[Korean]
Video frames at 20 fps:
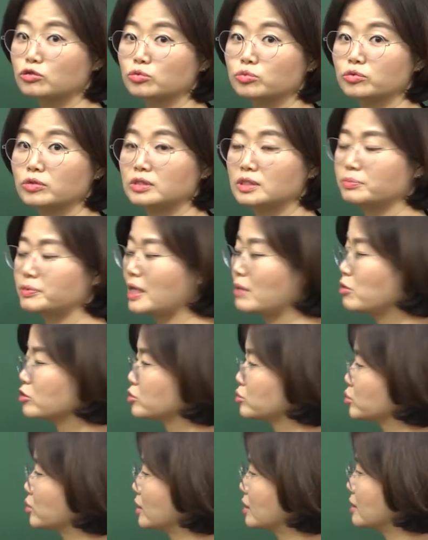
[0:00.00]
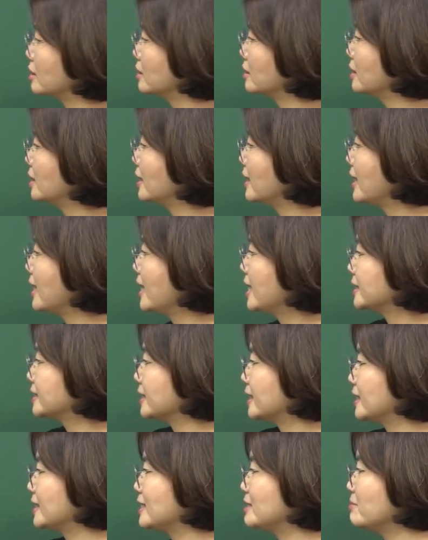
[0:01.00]
정도, 13억 정도 될까?
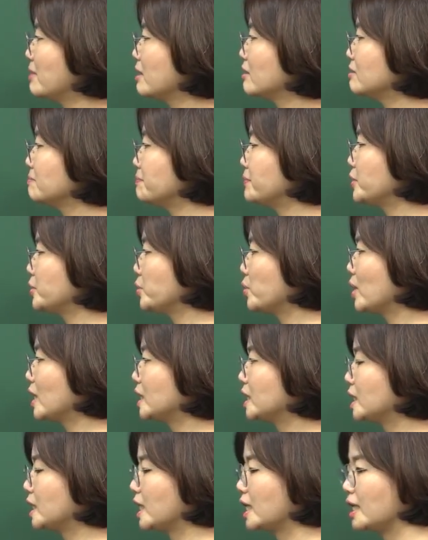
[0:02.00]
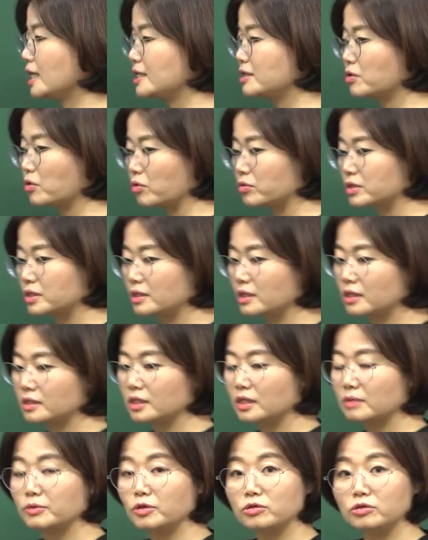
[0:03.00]
자, 이만큼 필요한데 이걸 어떻게
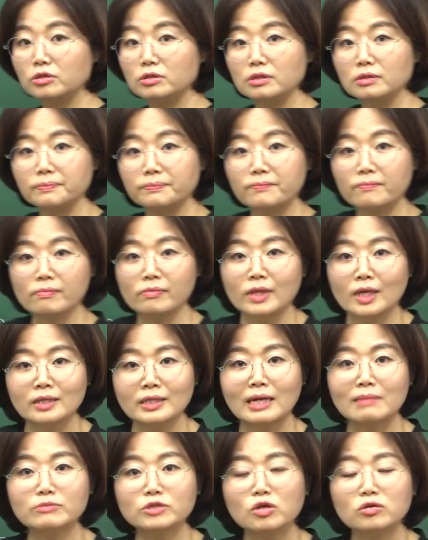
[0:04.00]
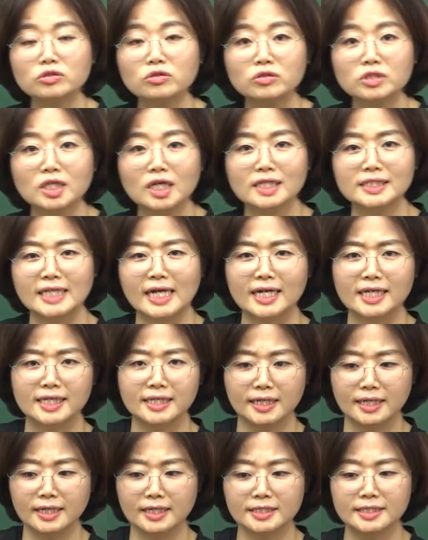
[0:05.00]
하냐면은 삼성전자가
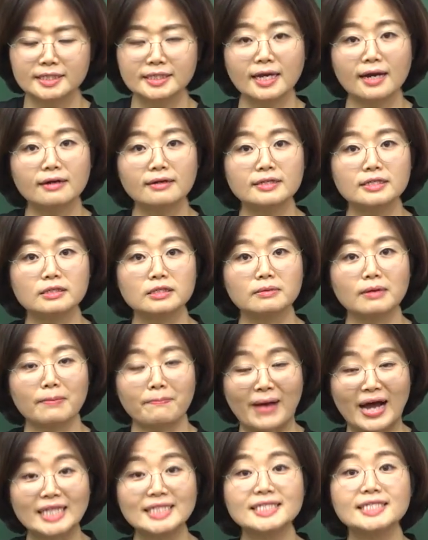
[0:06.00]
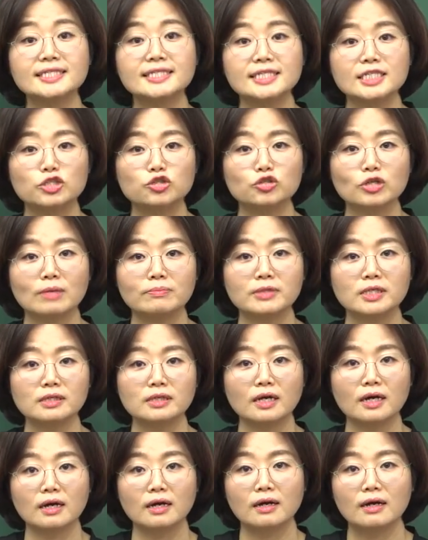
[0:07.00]
자기가 스탁을 아, 반드를
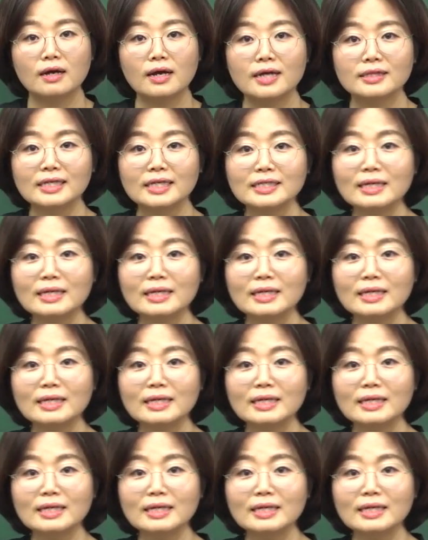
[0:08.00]
이슈합니다. 나